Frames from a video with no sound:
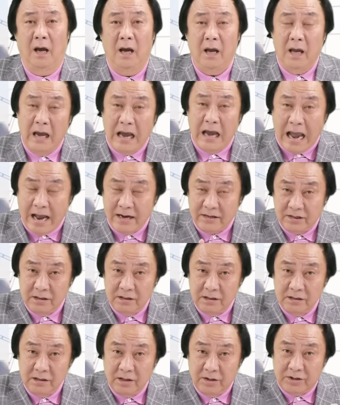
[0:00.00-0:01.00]
哎，还
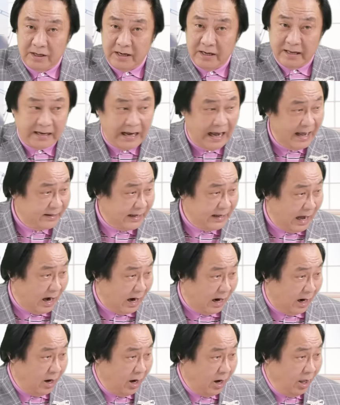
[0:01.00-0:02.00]
是要请你看一下
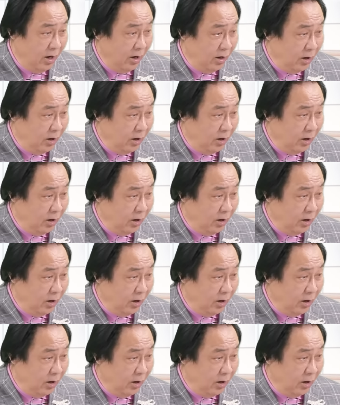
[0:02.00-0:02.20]
啊，